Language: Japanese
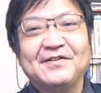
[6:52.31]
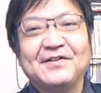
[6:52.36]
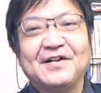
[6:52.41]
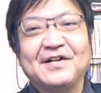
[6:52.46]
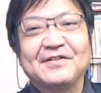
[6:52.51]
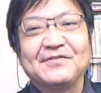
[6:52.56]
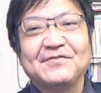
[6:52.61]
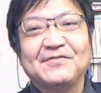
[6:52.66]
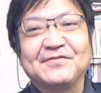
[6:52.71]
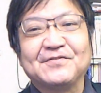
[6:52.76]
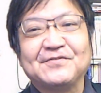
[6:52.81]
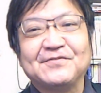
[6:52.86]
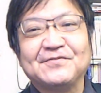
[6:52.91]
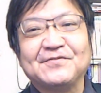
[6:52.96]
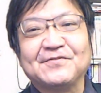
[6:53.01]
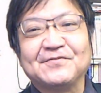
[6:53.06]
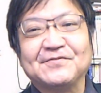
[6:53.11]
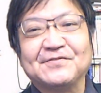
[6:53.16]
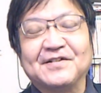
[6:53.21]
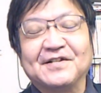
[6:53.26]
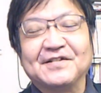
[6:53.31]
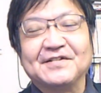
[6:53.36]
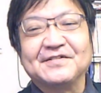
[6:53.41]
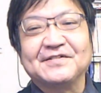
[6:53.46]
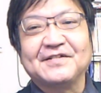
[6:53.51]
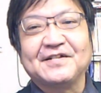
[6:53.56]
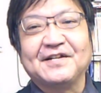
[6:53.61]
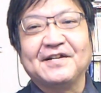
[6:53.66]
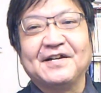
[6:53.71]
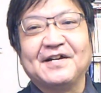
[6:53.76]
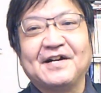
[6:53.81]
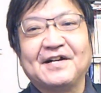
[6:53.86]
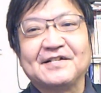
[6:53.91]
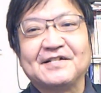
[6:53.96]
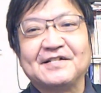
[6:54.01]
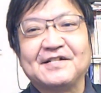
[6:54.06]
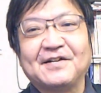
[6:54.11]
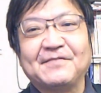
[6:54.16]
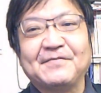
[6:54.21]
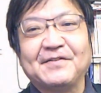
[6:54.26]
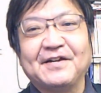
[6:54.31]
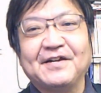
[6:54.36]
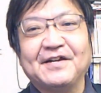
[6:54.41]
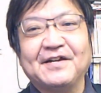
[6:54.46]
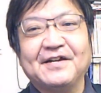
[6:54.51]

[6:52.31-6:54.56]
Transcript: あの中国がですね諦め